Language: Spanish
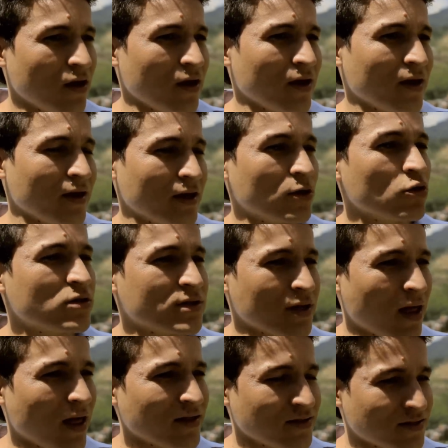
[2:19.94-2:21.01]
eh,
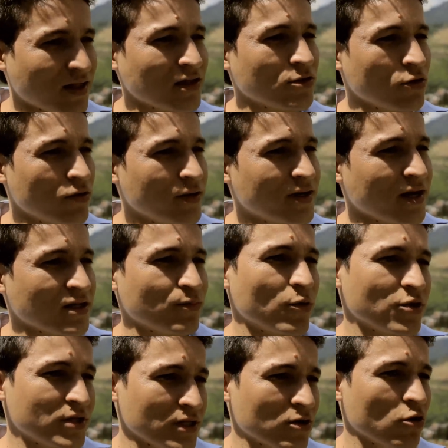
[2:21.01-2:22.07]
ilustradas estas crónicas
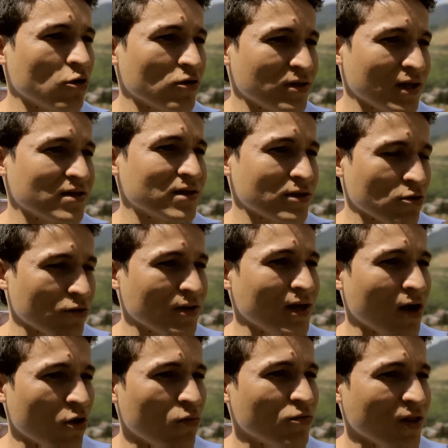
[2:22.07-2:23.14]
por chicos del sector de
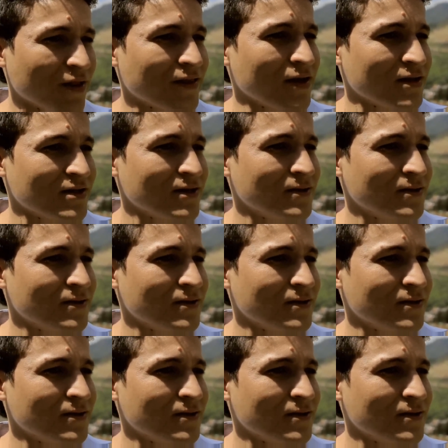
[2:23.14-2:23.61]
la Comuna 3.